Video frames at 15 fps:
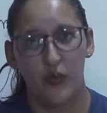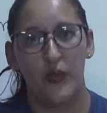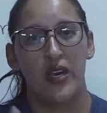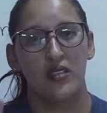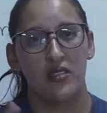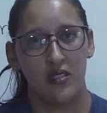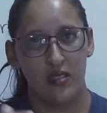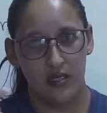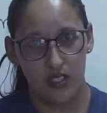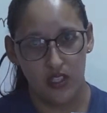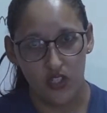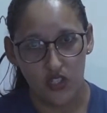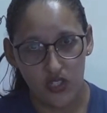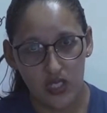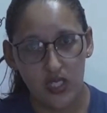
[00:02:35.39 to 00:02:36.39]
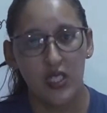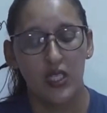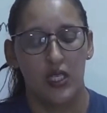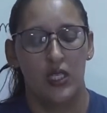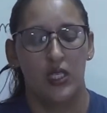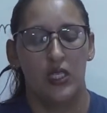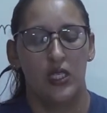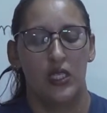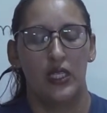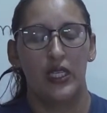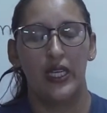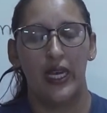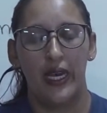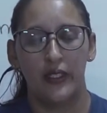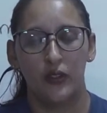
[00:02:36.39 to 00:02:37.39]
mas existe
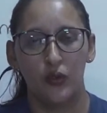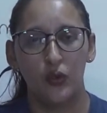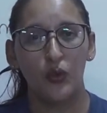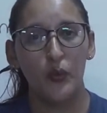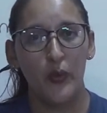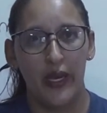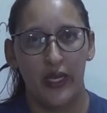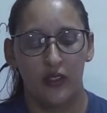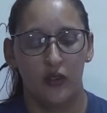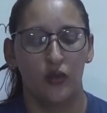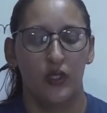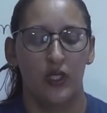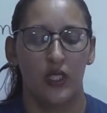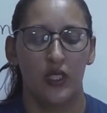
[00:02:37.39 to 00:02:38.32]
gato do mato.